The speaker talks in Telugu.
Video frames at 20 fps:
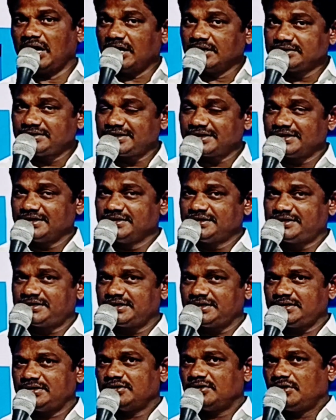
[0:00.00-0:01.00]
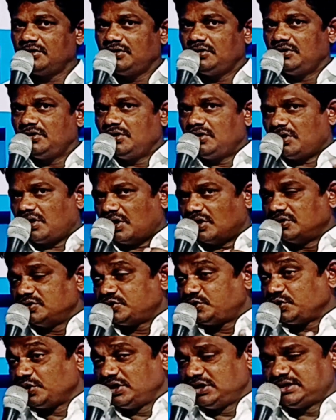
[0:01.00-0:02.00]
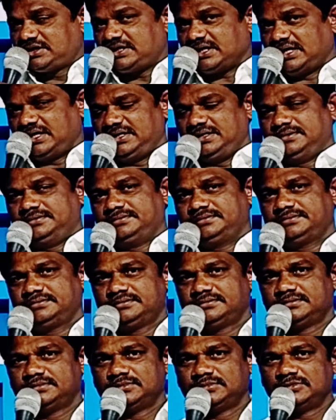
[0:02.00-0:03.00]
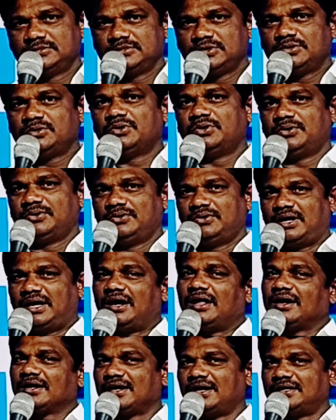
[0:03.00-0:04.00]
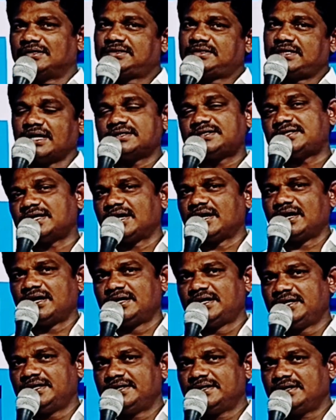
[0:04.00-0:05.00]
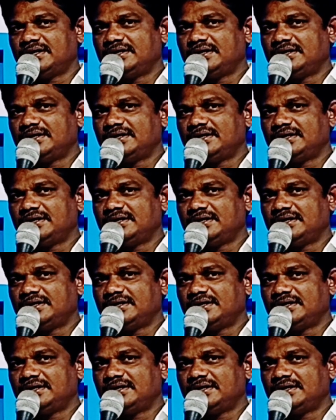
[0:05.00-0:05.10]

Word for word: ఆచరించి అనుసరించాలి ఓహో అలాగా చేస్తానండి